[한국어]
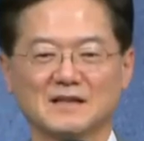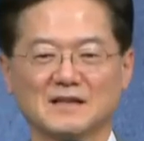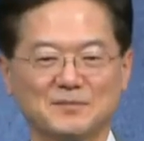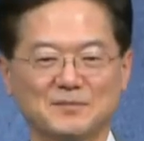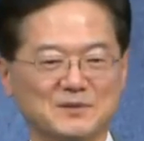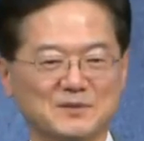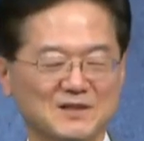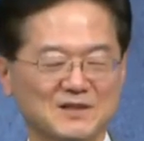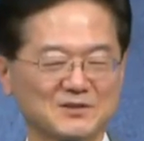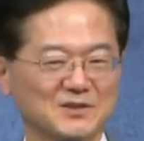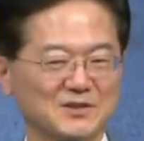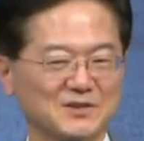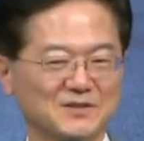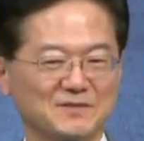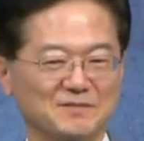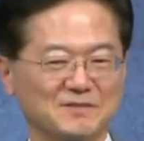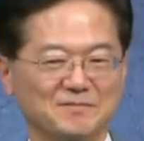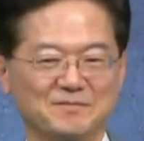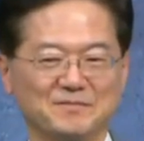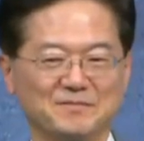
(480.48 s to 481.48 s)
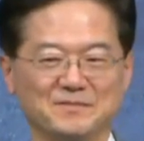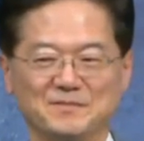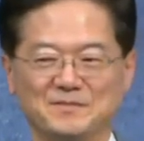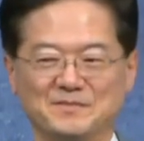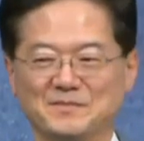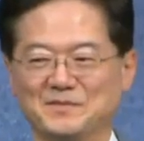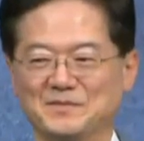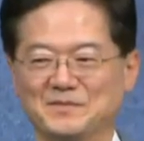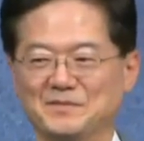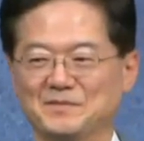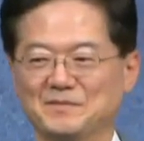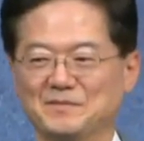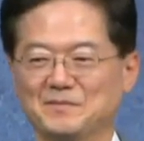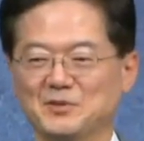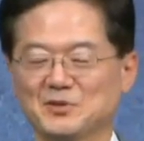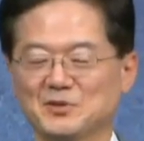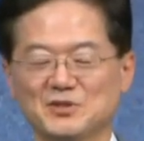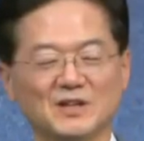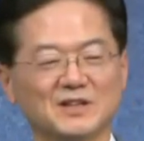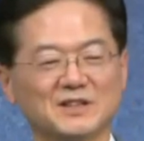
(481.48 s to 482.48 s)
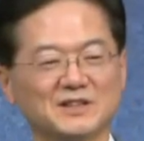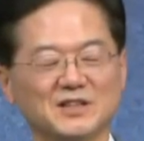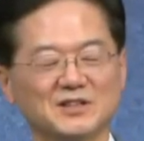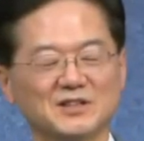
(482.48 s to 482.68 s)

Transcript: 갑상선 뭐 저한테